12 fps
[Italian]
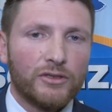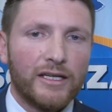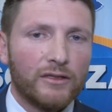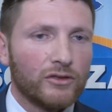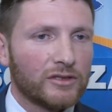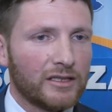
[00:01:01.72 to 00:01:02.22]

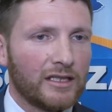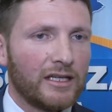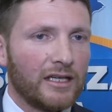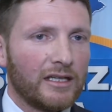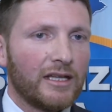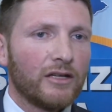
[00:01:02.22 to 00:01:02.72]
dei
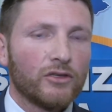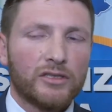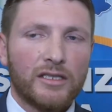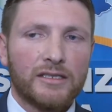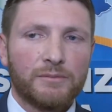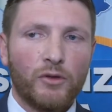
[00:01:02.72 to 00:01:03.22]
nostri, dei nostri
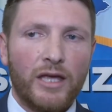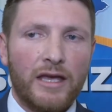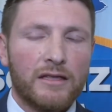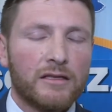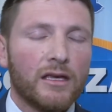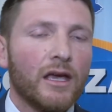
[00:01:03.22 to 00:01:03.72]
nostri
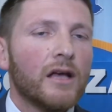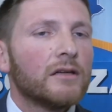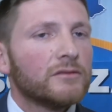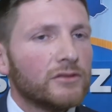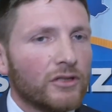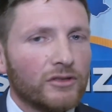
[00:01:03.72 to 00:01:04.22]
esponenti,
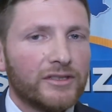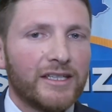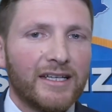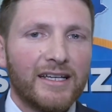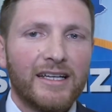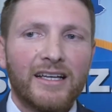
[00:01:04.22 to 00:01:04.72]

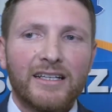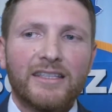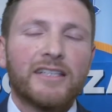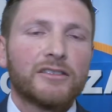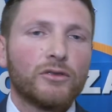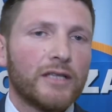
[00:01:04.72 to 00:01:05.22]
non
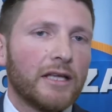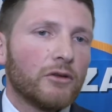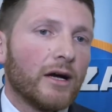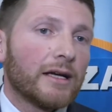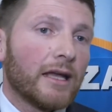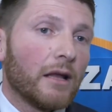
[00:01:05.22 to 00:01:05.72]

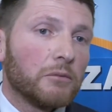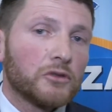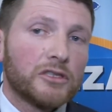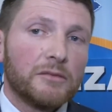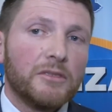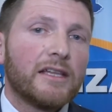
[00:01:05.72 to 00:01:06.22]
nascondendo anche la
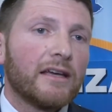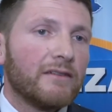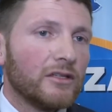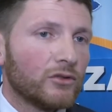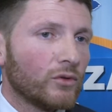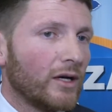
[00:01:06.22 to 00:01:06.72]
possibilità
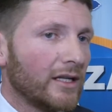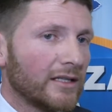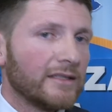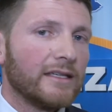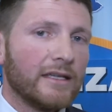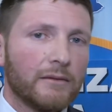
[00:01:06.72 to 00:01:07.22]

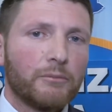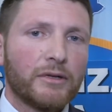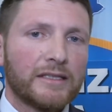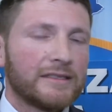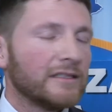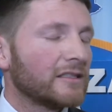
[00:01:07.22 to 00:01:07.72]
eventuale di
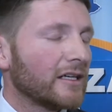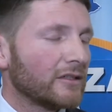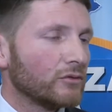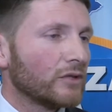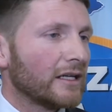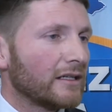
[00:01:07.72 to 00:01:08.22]

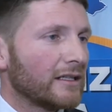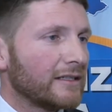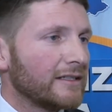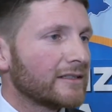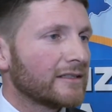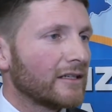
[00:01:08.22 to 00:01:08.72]
presentare una
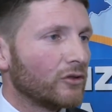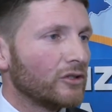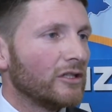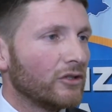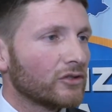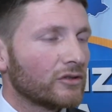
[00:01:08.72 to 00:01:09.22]
lista con
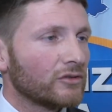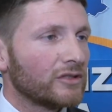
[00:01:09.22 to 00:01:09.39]
il nostro